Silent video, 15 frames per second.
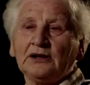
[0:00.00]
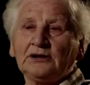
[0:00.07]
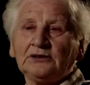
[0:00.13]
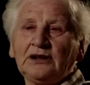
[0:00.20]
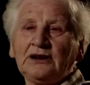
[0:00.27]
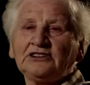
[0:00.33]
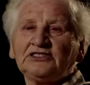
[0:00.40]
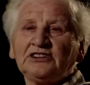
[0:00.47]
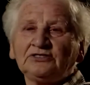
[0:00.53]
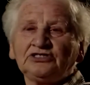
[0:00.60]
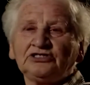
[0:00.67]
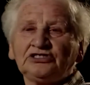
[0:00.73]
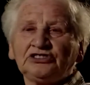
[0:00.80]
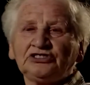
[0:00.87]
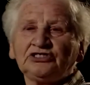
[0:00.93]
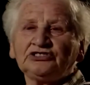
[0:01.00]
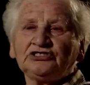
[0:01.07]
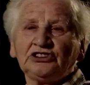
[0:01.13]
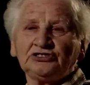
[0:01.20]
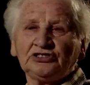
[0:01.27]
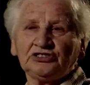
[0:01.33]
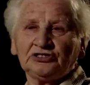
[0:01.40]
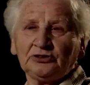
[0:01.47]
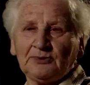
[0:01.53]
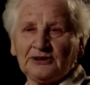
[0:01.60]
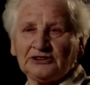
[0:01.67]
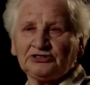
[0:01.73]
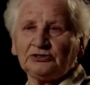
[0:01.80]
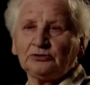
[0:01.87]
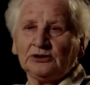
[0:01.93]
No ale zawsze się coś niecoś
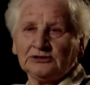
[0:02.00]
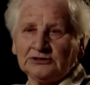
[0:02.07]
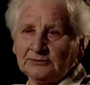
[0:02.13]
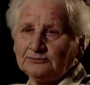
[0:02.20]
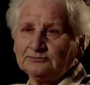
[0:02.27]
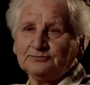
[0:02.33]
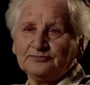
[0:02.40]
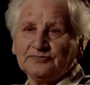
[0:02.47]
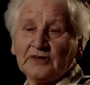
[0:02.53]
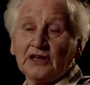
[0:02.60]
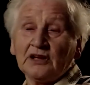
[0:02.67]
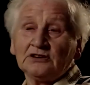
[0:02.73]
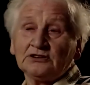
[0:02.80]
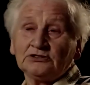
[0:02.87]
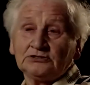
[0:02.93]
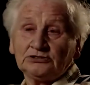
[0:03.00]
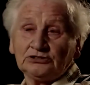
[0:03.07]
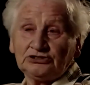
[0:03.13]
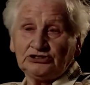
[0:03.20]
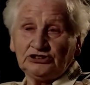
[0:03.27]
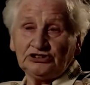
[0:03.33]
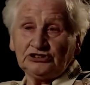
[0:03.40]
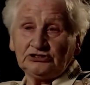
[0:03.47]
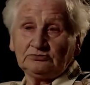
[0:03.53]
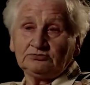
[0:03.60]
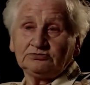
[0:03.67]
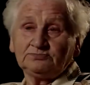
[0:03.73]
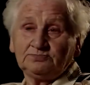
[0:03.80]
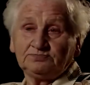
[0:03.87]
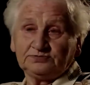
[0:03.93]
zobaczy. Żydzi
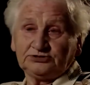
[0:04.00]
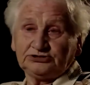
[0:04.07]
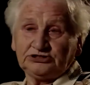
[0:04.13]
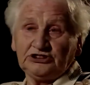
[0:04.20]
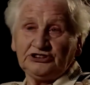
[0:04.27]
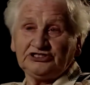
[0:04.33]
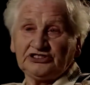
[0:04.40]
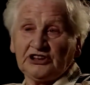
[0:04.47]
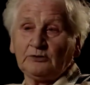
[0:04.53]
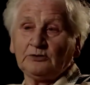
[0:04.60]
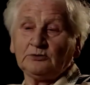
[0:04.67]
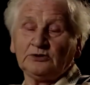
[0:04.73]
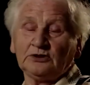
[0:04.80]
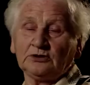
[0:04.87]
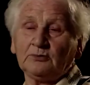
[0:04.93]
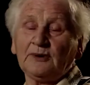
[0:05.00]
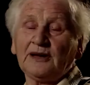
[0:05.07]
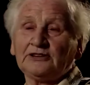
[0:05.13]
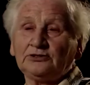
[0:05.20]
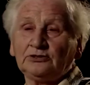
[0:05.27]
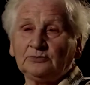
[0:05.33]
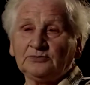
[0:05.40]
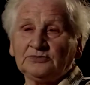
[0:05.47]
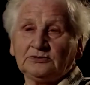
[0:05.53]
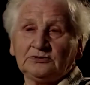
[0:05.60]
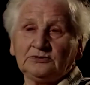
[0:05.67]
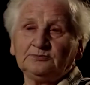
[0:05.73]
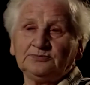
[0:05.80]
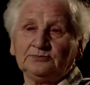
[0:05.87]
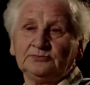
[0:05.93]
szli całą gromadą
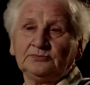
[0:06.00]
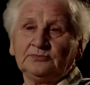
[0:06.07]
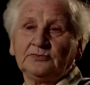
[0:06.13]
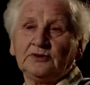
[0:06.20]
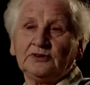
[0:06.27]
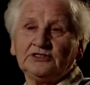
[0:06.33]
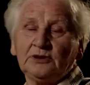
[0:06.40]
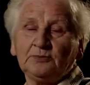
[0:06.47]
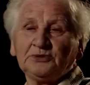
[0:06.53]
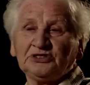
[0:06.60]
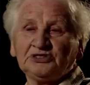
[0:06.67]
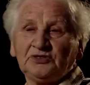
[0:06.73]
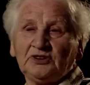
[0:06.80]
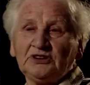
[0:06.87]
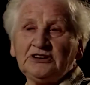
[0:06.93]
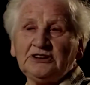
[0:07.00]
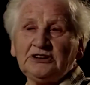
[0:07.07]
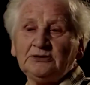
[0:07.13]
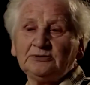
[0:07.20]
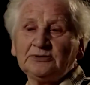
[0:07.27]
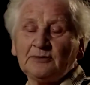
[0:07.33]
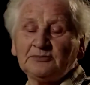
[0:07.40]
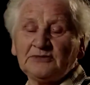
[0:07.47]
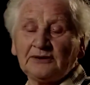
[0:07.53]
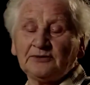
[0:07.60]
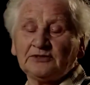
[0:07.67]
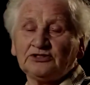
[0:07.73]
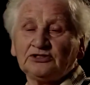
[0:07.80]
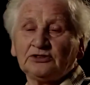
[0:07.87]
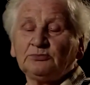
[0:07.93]
i nie pozwolili nam
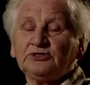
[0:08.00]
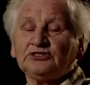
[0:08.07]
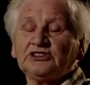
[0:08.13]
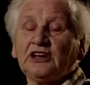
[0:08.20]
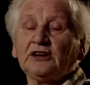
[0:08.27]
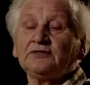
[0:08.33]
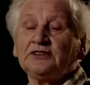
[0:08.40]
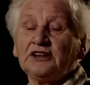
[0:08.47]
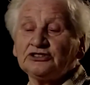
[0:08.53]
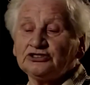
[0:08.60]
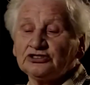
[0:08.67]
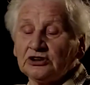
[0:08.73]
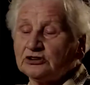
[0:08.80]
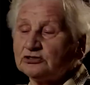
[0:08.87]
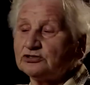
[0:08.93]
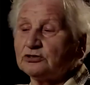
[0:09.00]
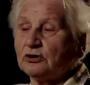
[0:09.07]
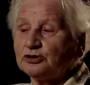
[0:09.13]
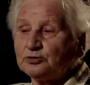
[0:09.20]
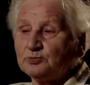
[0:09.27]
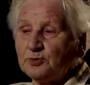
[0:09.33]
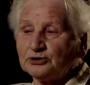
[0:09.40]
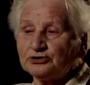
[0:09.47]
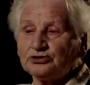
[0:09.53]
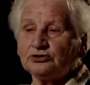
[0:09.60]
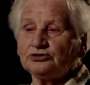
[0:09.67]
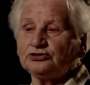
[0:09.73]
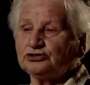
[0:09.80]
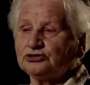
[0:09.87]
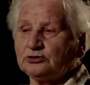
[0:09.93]
nawet, żeby za chwileczkę czy
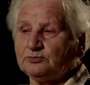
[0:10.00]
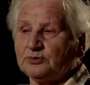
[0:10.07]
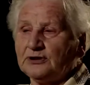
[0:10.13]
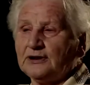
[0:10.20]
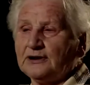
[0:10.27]
odpocząć, czy